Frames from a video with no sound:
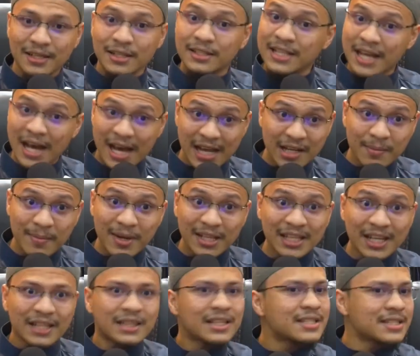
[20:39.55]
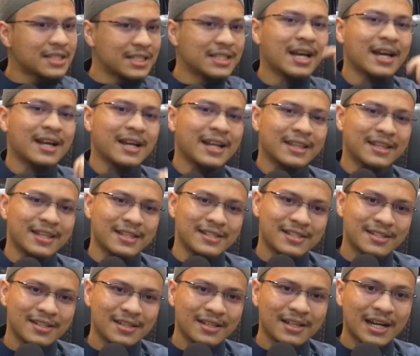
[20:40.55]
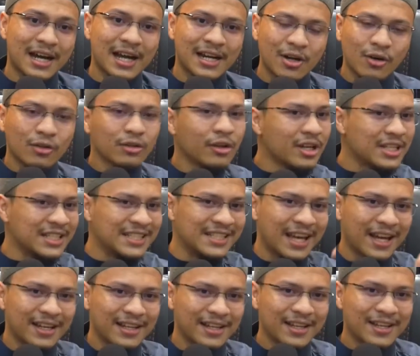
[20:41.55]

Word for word: Dia air mata netes, iya netes. Karena Allah iya.